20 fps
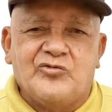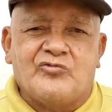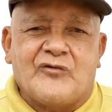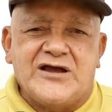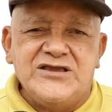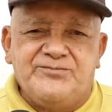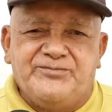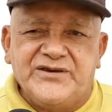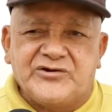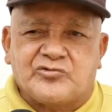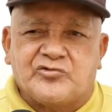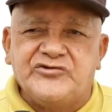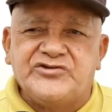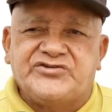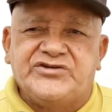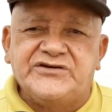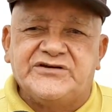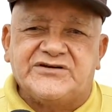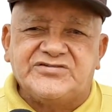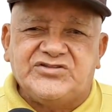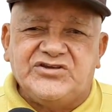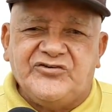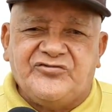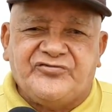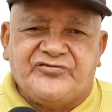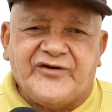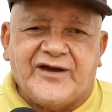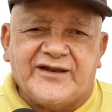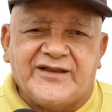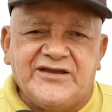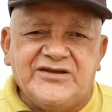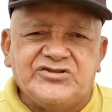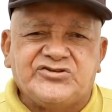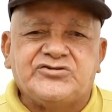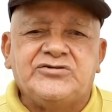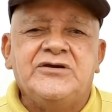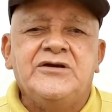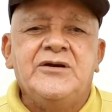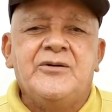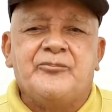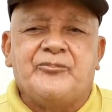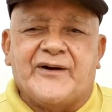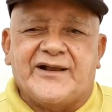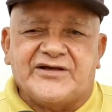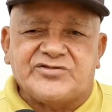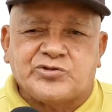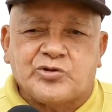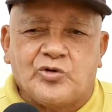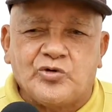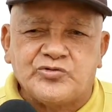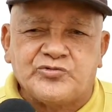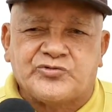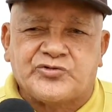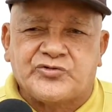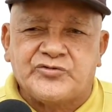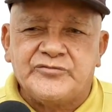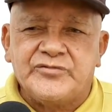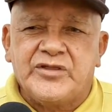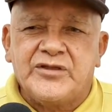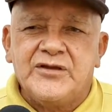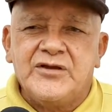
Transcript: uma Ibicuitinga diferente para todos.